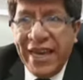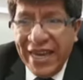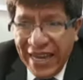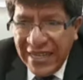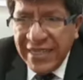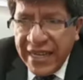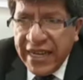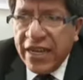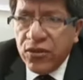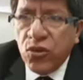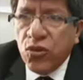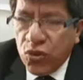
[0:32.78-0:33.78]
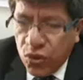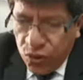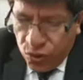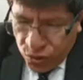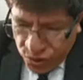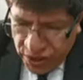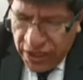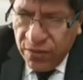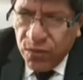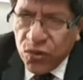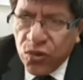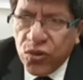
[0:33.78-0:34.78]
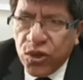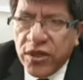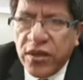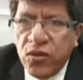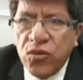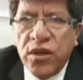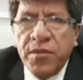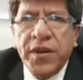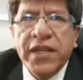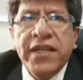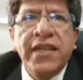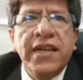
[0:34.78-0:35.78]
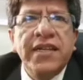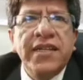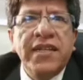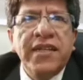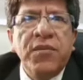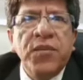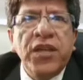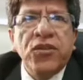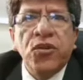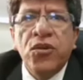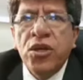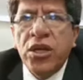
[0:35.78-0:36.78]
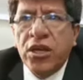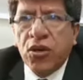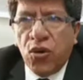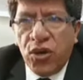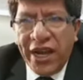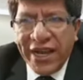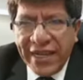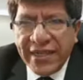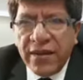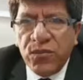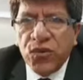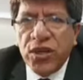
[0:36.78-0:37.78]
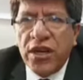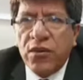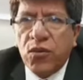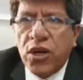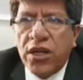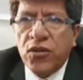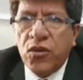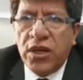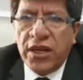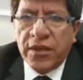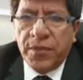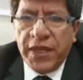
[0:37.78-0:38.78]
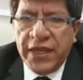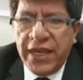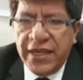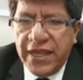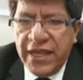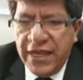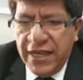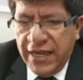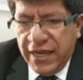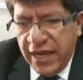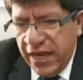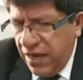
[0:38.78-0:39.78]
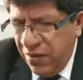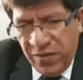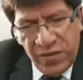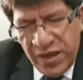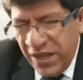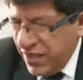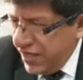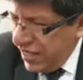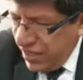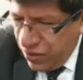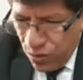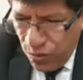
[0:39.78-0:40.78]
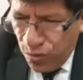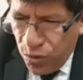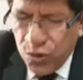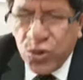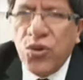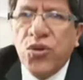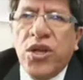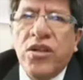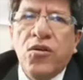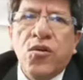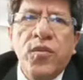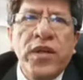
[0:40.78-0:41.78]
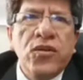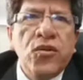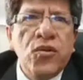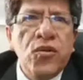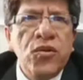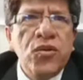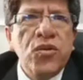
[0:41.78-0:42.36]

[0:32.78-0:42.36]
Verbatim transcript: En este caso, nosotros sí hemos contratado una empresa de licenciamiento con la que estamos elaborando el expediente que es, un montón de documentos.